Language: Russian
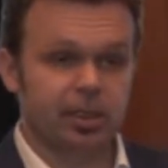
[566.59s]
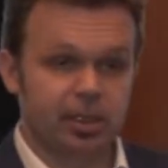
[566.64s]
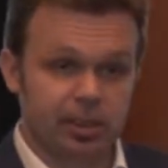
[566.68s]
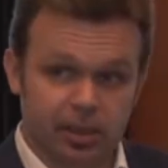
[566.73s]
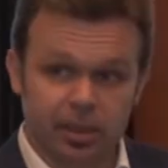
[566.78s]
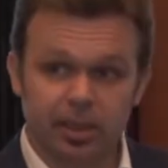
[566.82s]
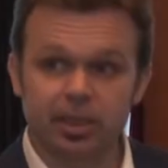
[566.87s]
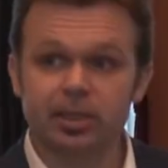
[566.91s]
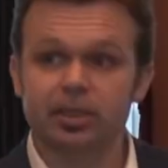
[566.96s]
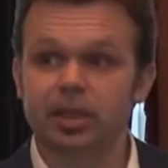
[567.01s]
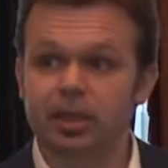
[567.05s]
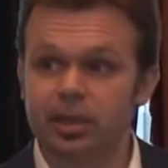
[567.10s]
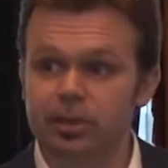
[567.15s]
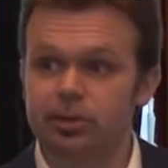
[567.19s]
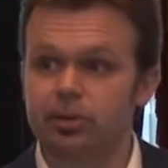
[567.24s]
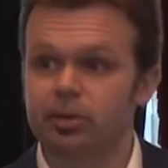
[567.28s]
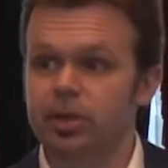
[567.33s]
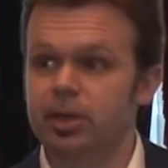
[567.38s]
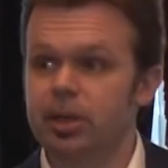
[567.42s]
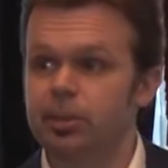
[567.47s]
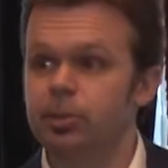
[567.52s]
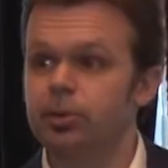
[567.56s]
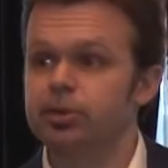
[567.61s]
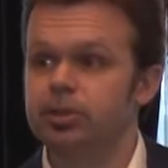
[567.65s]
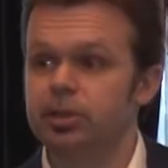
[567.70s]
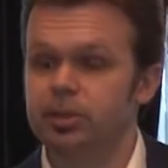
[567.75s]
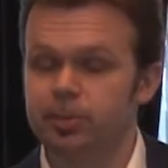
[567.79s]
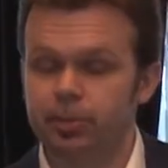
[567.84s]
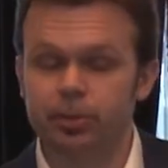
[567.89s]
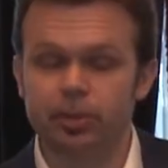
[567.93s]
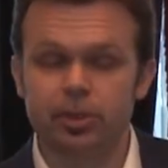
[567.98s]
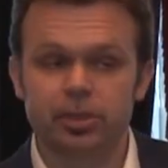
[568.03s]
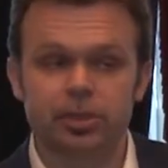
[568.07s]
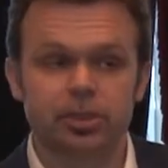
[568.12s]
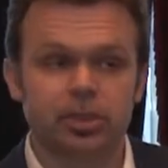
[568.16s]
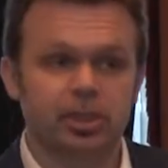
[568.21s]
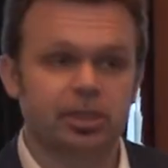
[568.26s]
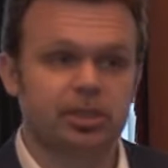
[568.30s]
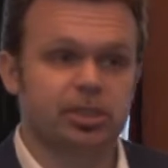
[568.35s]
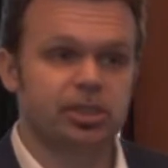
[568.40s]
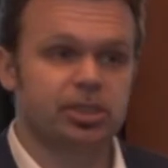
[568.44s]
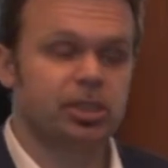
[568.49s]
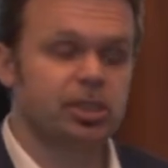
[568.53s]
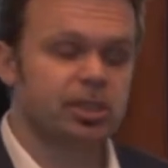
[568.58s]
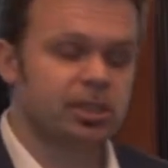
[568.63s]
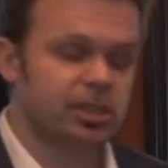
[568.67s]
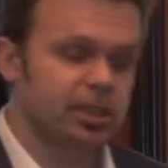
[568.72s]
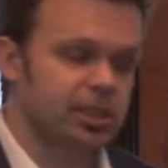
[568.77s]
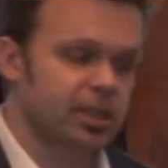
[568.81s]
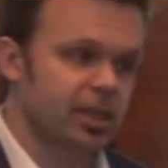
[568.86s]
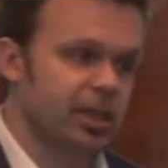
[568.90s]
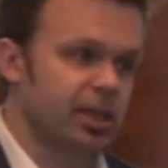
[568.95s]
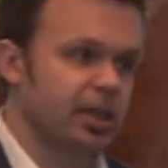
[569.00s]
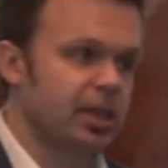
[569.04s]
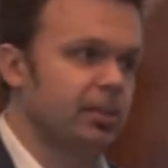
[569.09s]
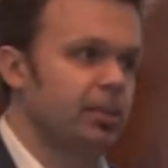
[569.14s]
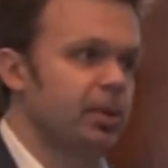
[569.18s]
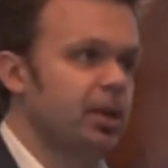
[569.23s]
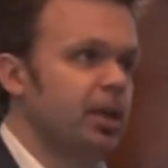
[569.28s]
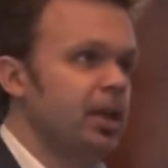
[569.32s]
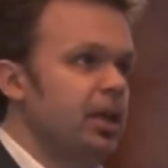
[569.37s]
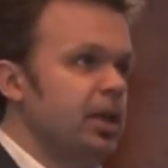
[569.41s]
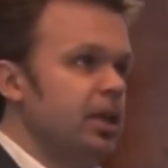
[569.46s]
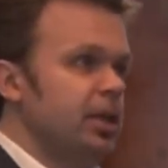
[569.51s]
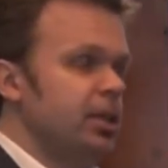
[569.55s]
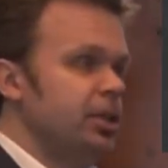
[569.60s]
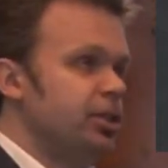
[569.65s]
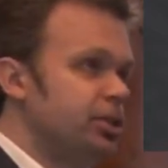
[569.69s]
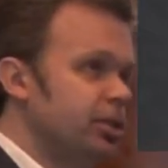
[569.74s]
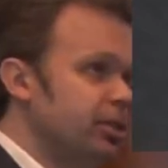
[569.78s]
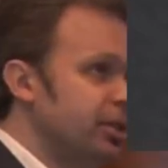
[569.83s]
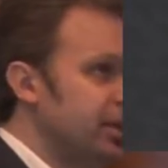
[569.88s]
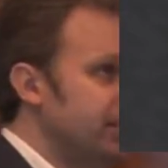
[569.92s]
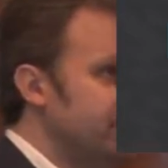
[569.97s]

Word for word: а, рынка, который работает по Agile, это чистый скрам, еще